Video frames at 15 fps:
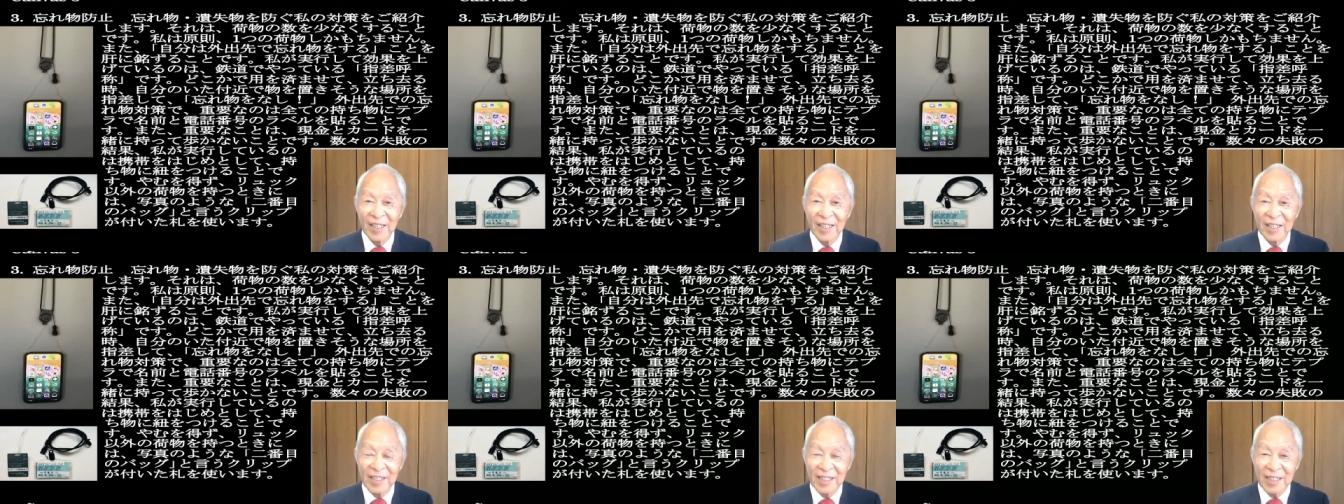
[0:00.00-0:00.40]

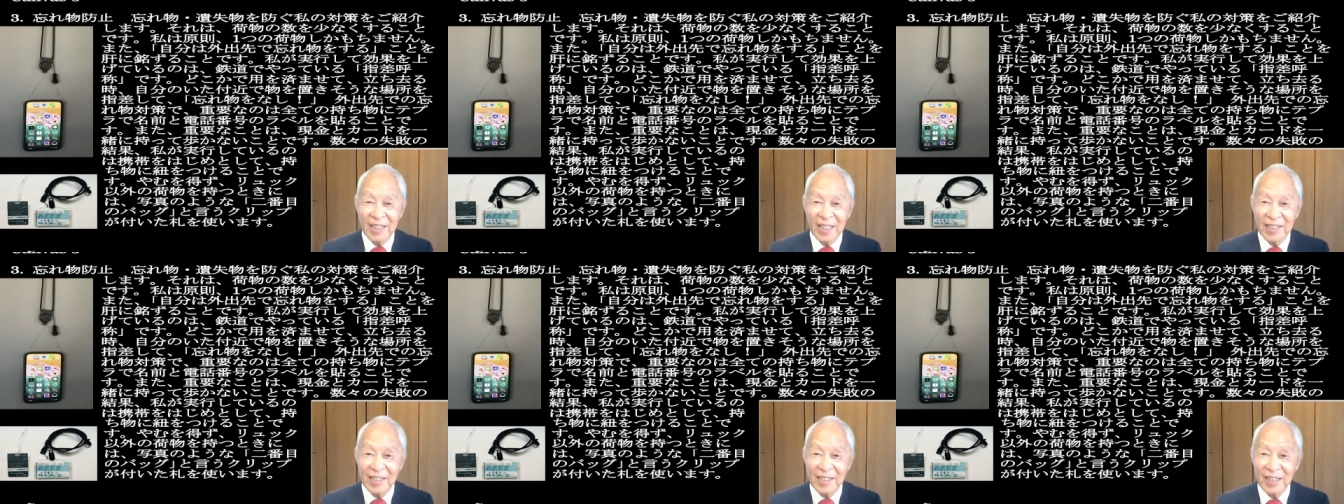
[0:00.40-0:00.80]
えー、
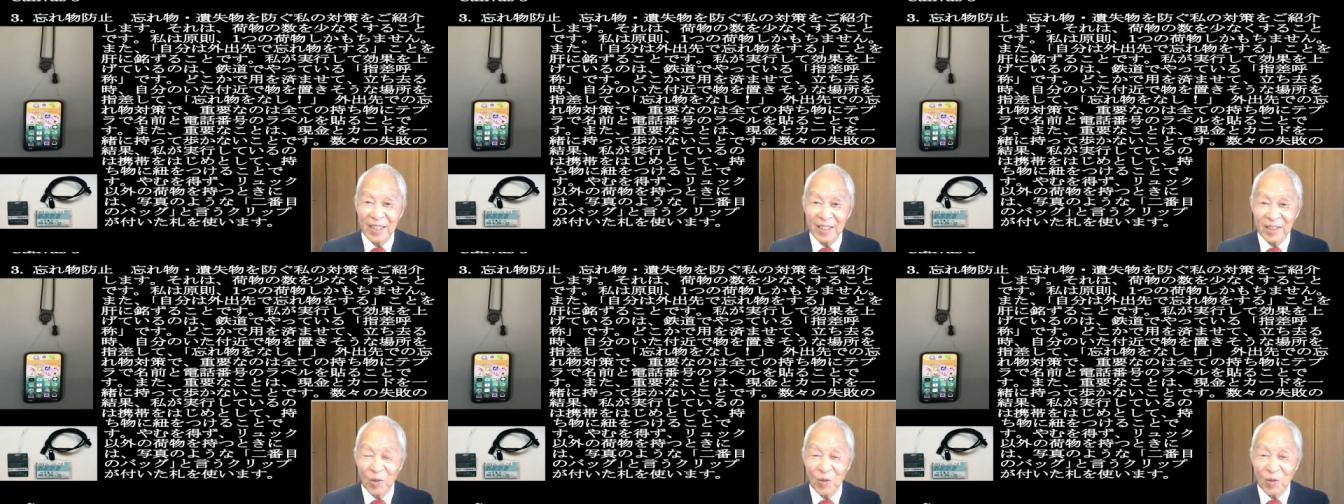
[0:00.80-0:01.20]
新幹
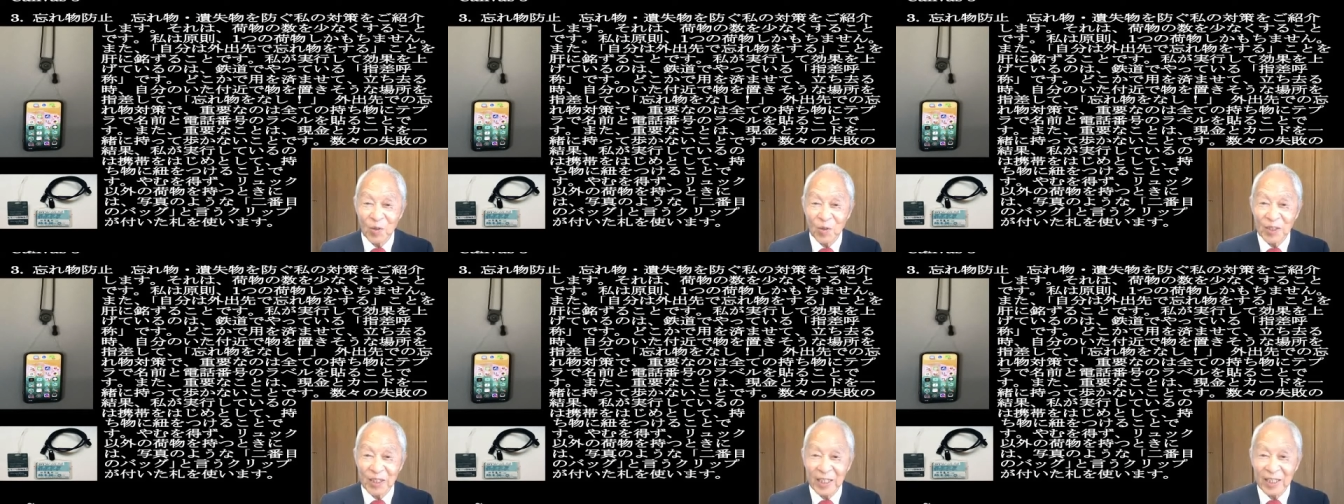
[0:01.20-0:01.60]
線が
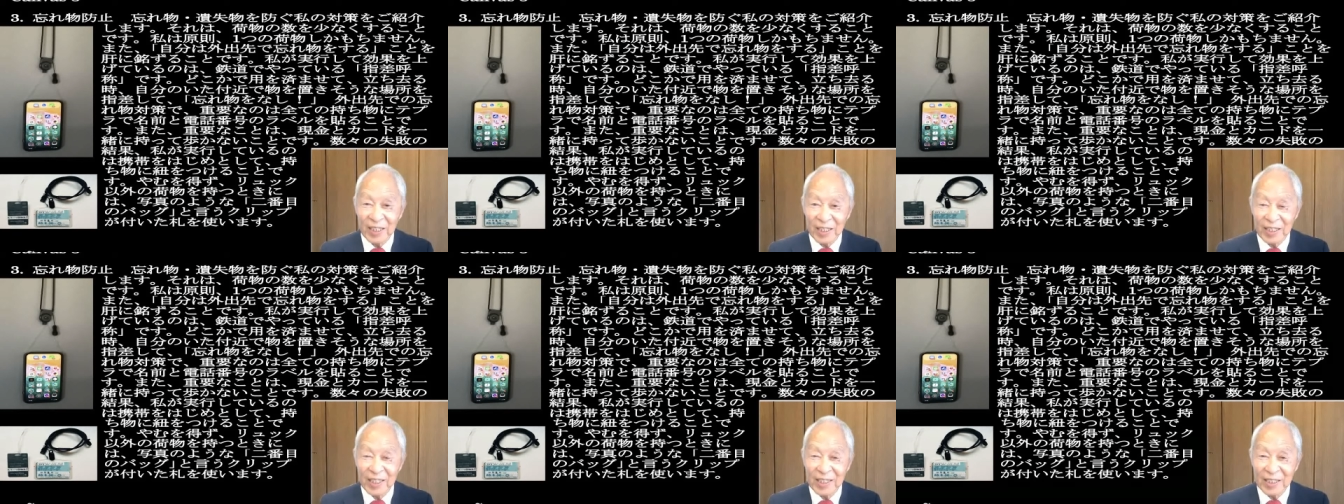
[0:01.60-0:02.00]
東京駅
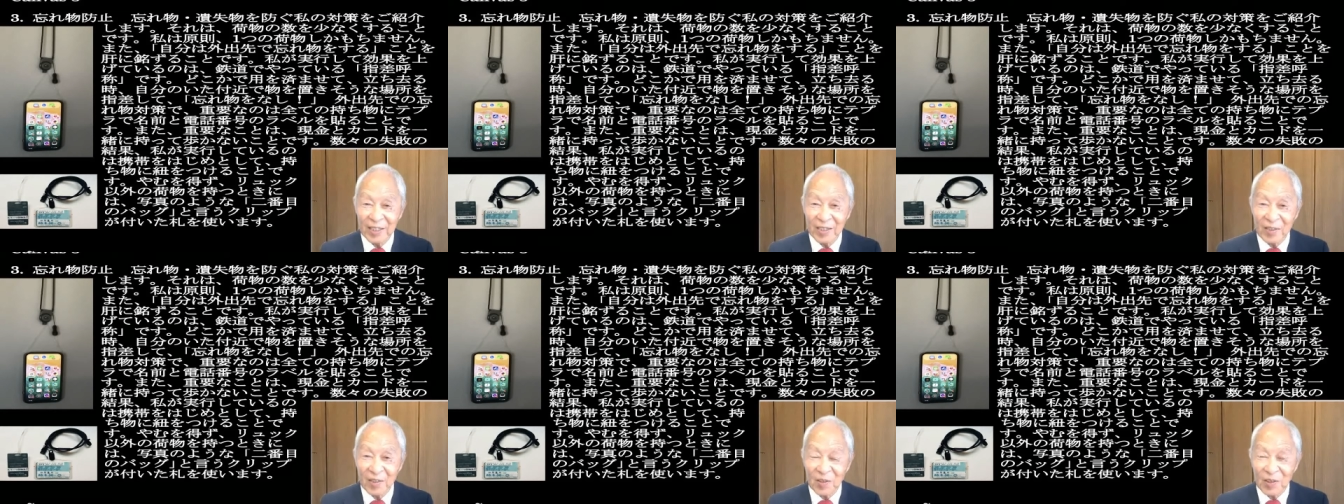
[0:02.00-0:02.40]
なんかに
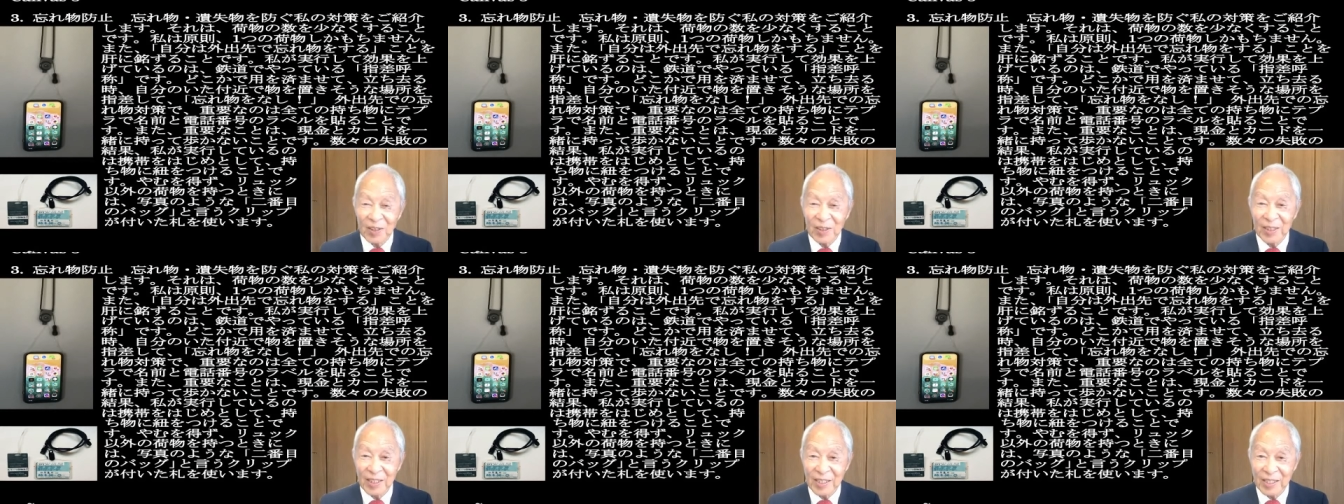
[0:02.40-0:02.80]
近づく
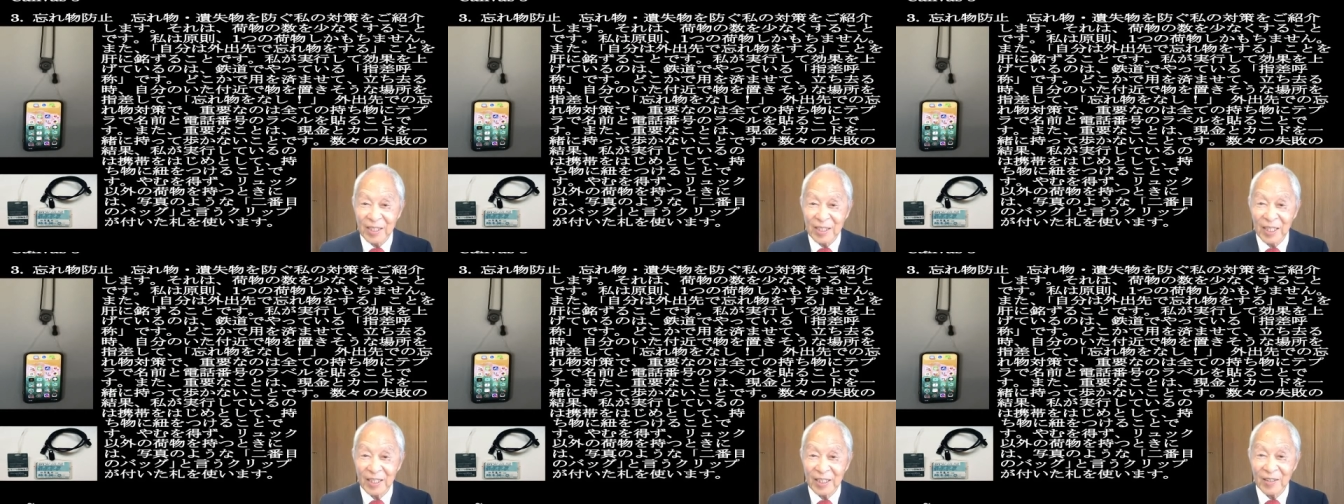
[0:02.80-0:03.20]
ときにで
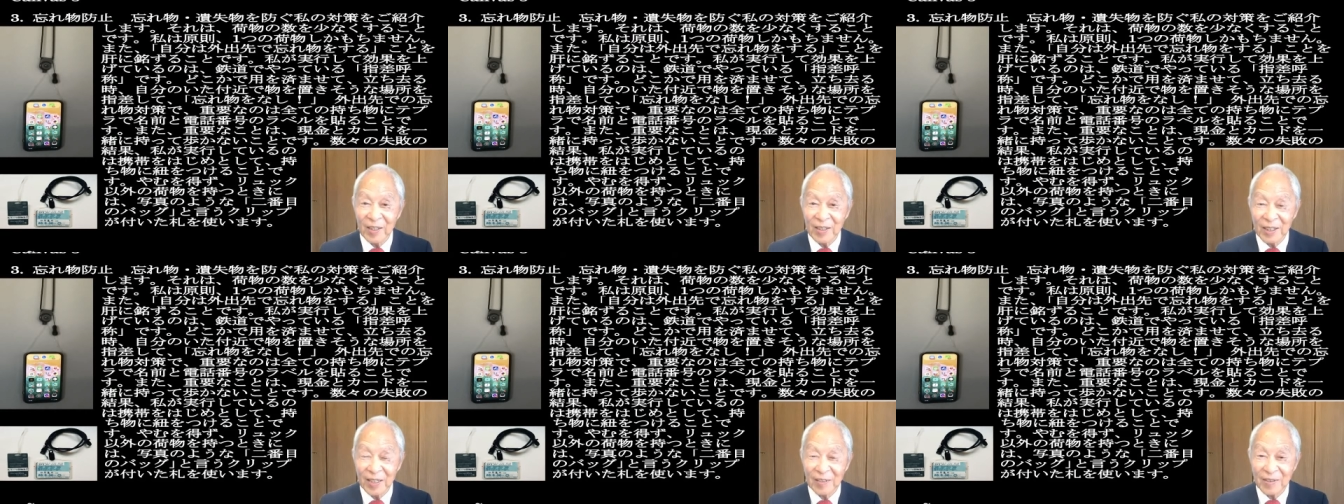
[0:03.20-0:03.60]
すね、
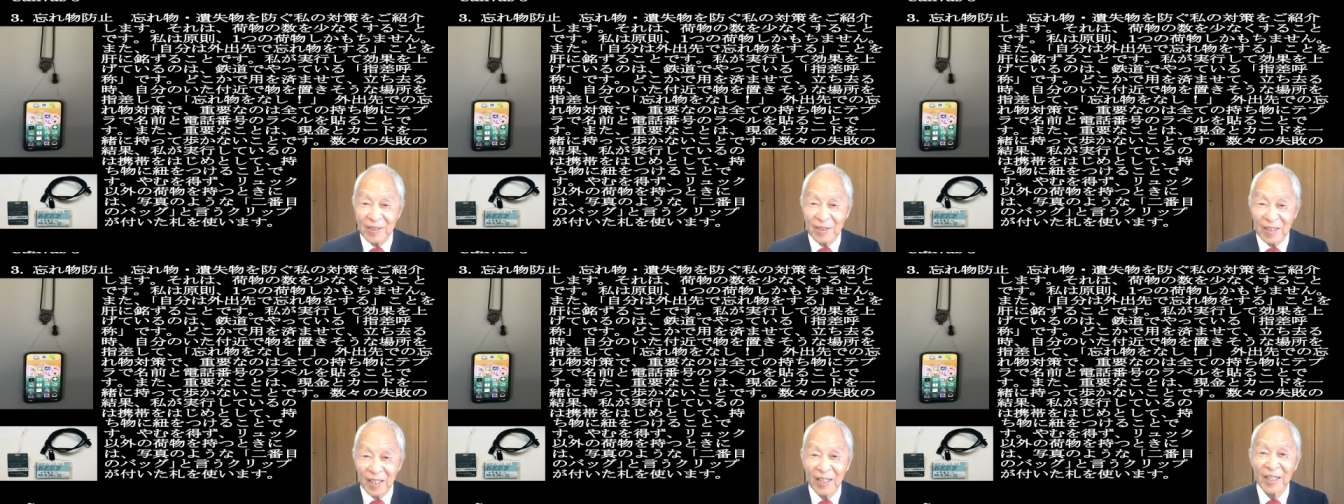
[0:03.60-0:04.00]
駅の
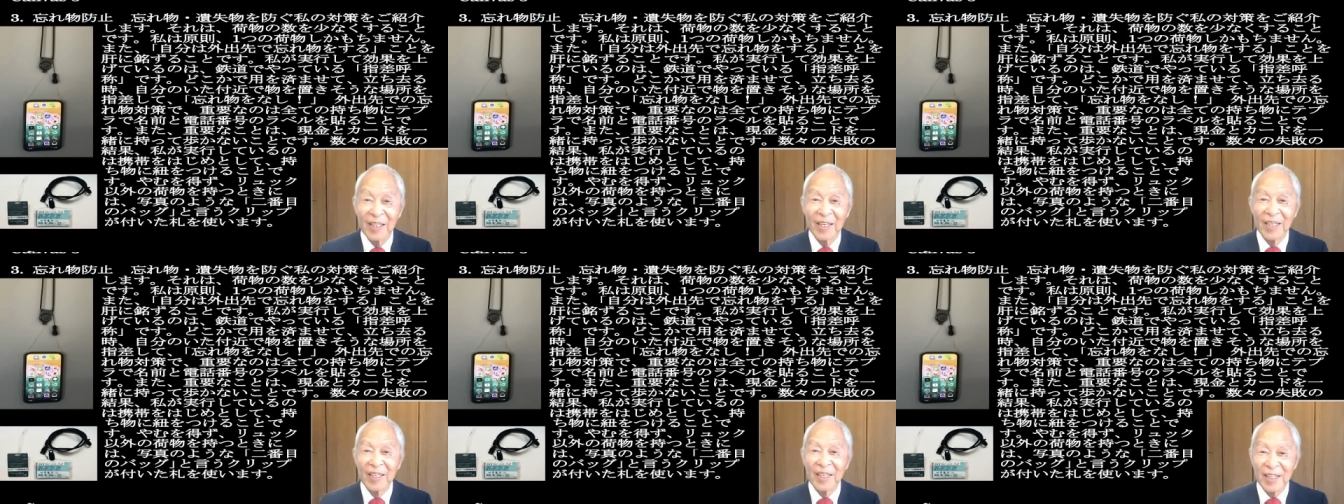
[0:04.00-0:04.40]
アナウンスで、